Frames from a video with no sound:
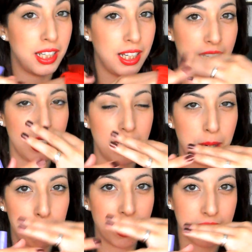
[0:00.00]
eh,
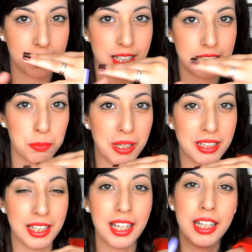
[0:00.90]
aplicarte el
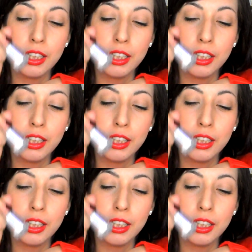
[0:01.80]
esmalte,